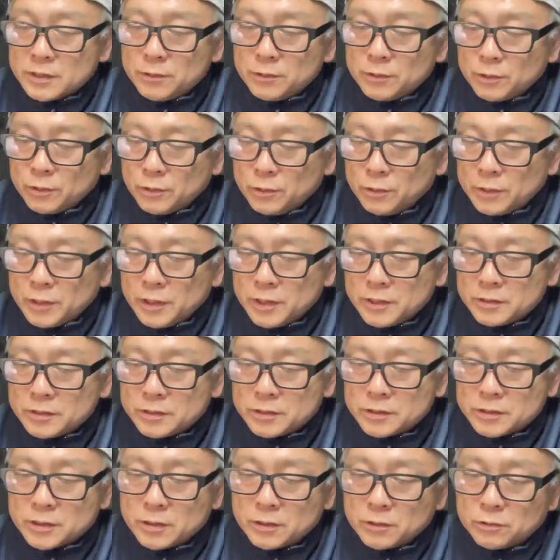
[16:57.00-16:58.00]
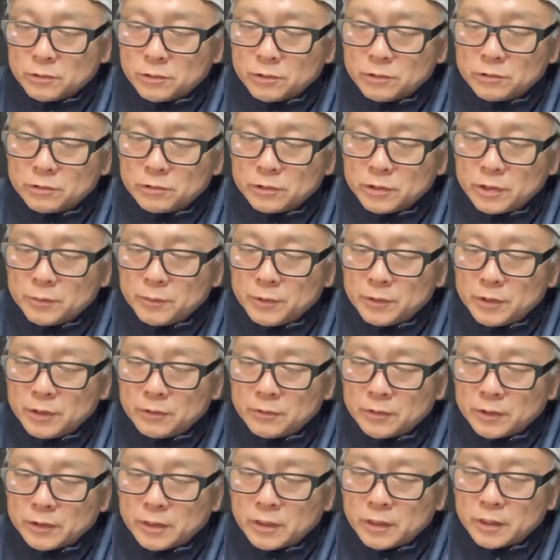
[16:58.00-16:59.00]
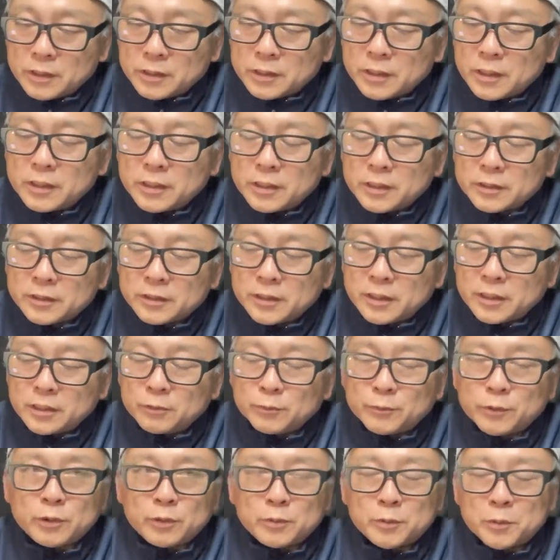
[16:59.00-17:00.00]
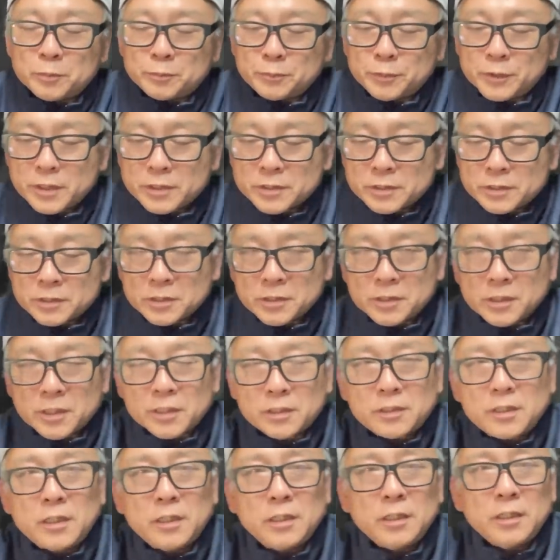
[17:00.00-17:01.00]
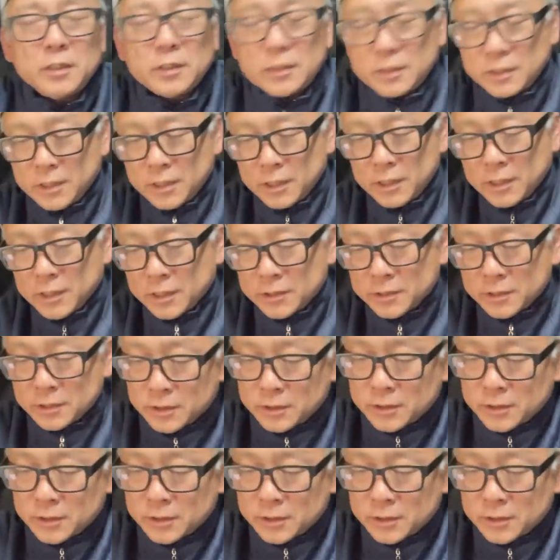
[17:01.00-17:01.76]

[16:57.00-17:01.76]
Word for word: を表現しているという意味ではね光がないものもプラスになっていい感じに